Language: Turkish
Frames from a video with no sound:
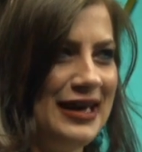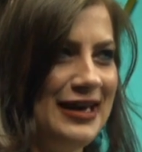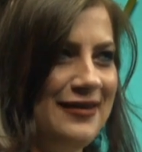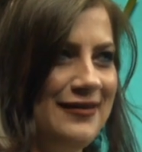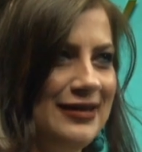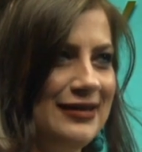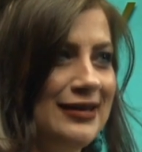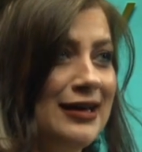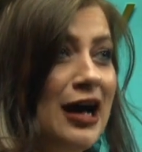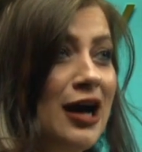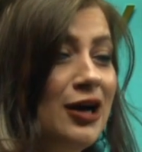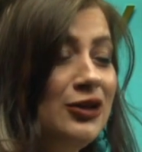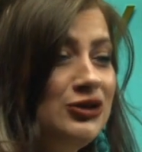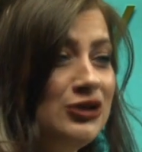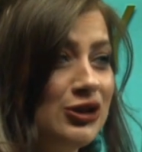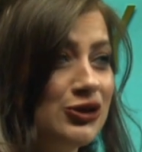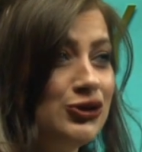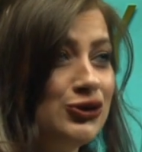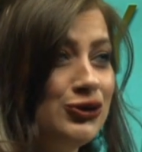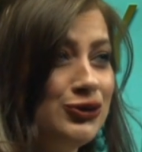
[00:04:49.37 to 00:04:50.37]
Evet
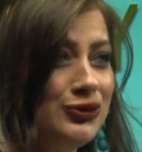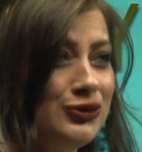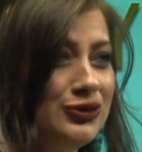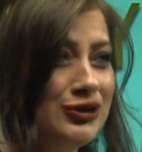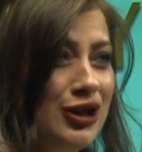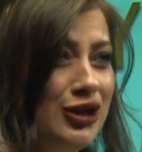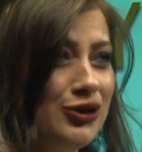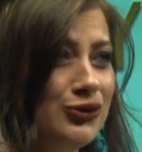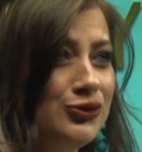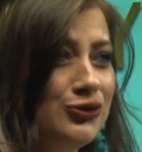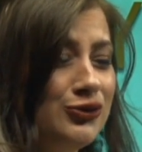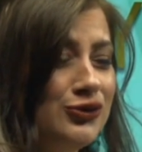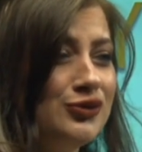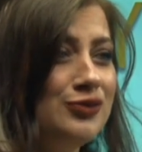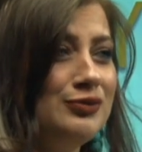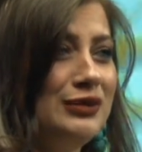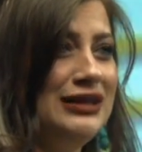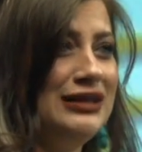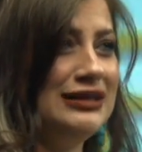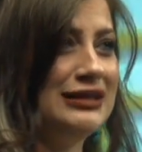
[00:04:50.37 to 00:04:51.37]
ancak şunu da
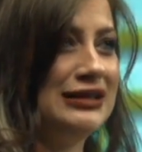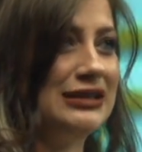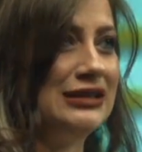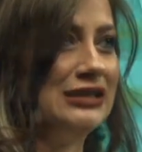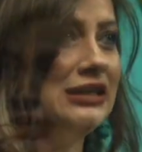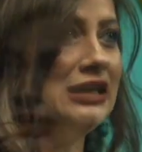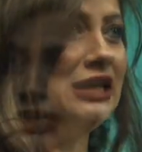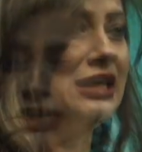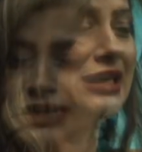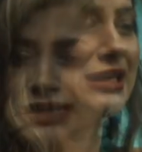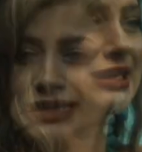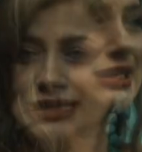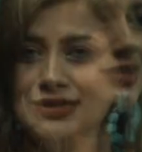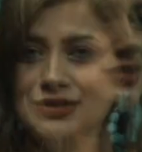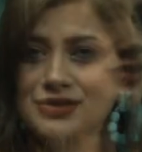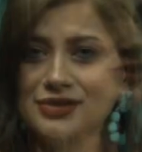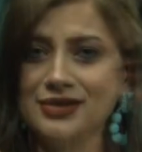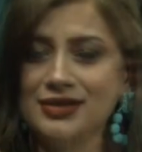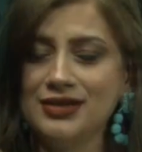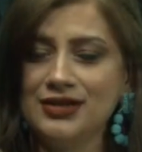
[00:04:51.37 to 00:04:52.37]
unutmayın ki
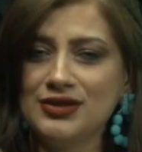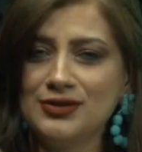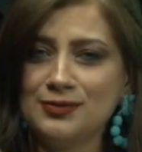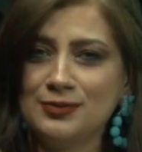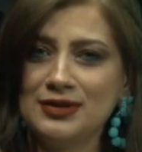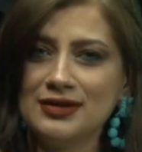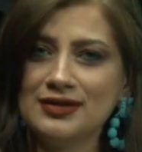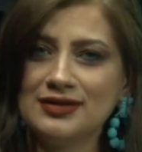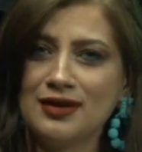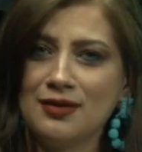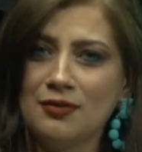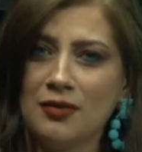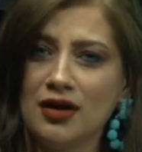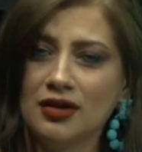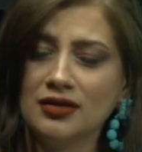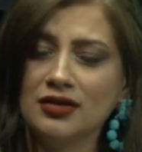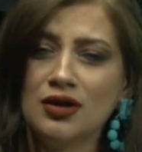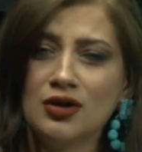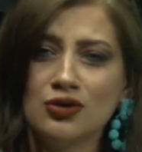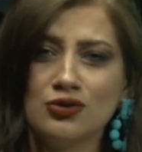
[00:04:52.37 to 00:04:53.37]
ilişki hiçbir
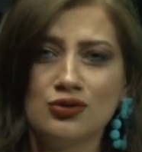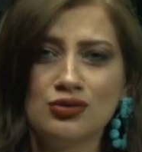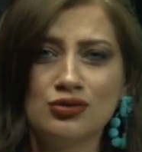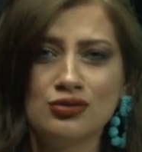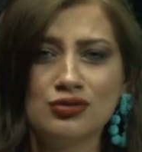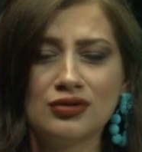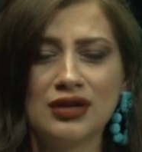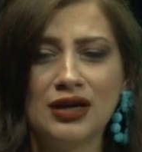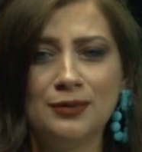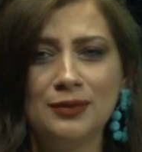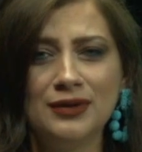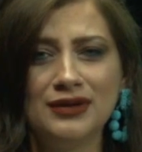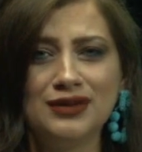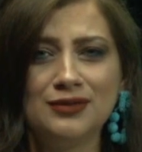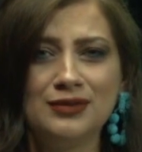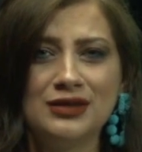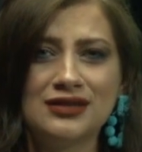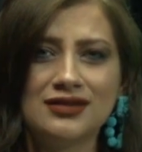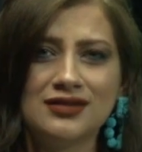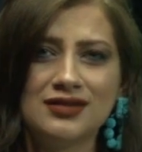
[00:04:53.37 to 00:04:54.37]
zaman üstü
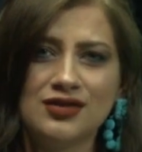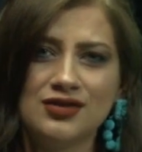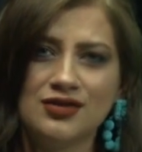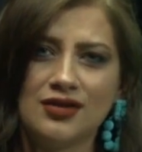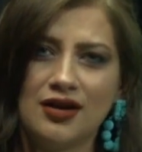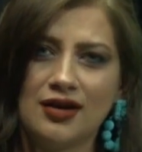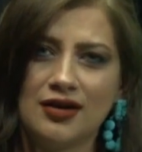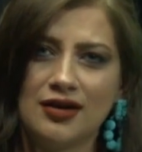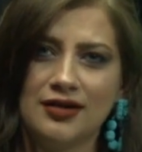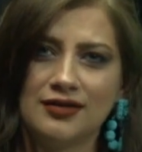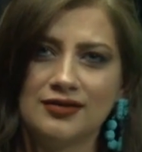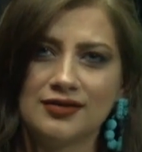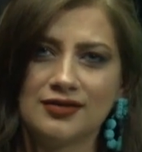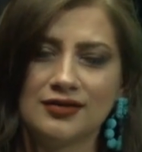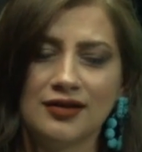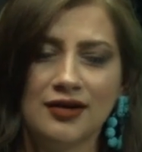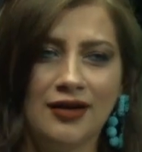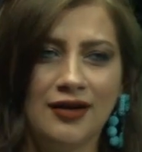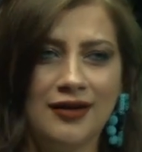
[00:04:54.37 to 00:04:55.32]
kapalı bir ticaret